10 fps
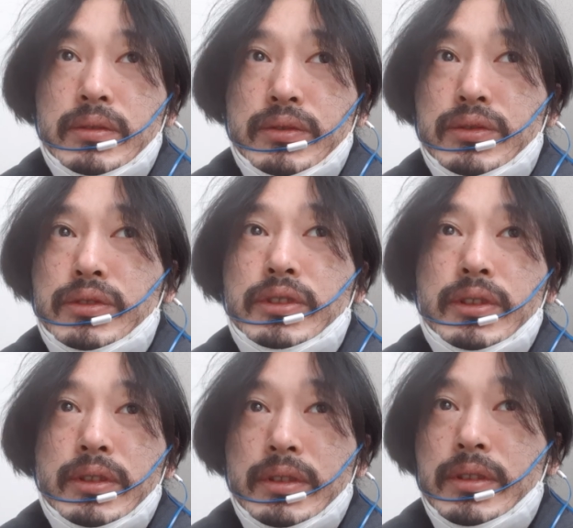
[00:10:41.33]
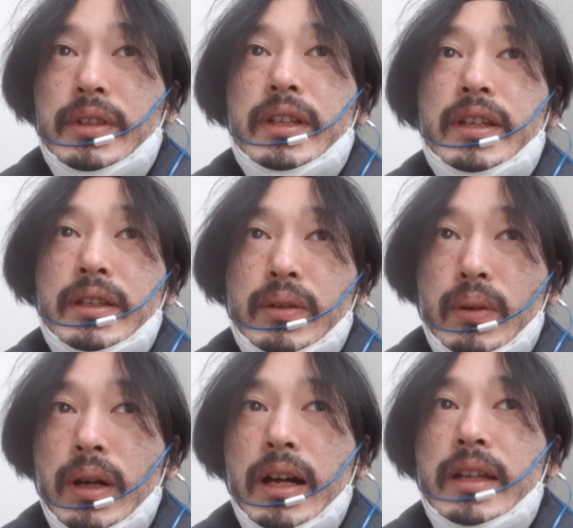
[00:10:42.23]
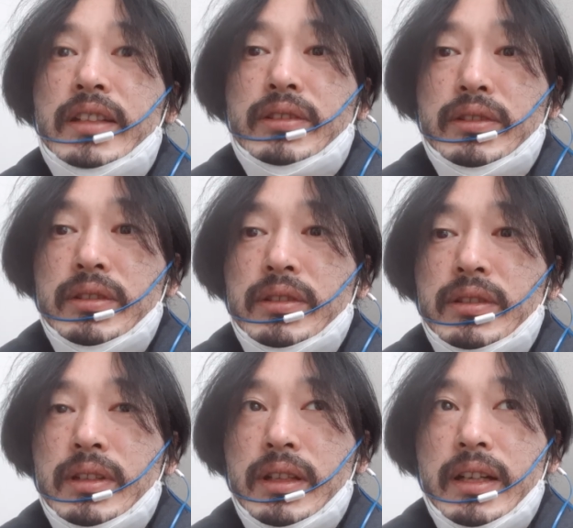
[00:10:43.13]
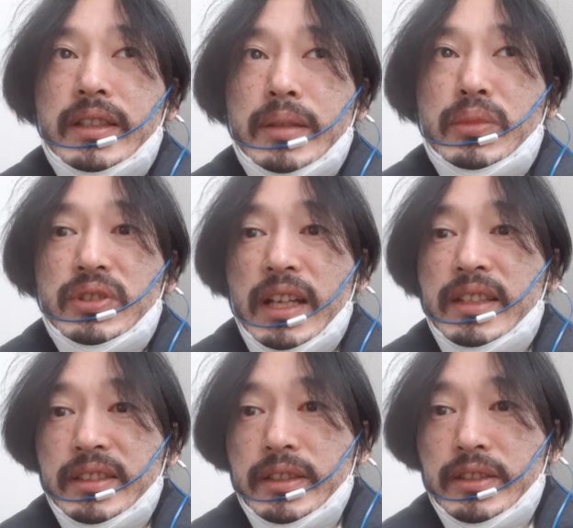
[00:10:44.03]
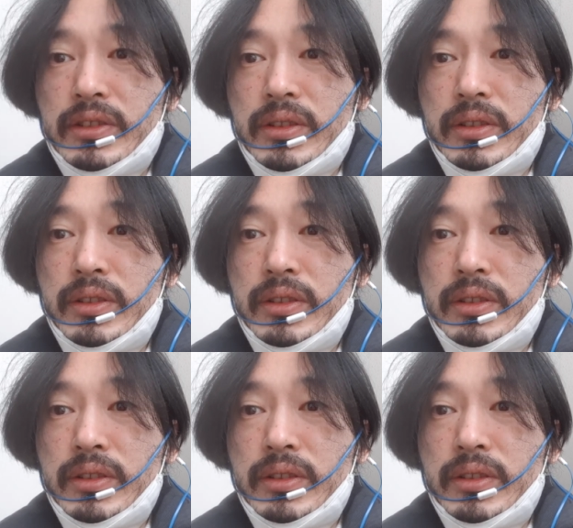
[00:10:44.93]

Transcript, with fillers: 중력에 한해서는 가장 뭐 잘 쓰이죠.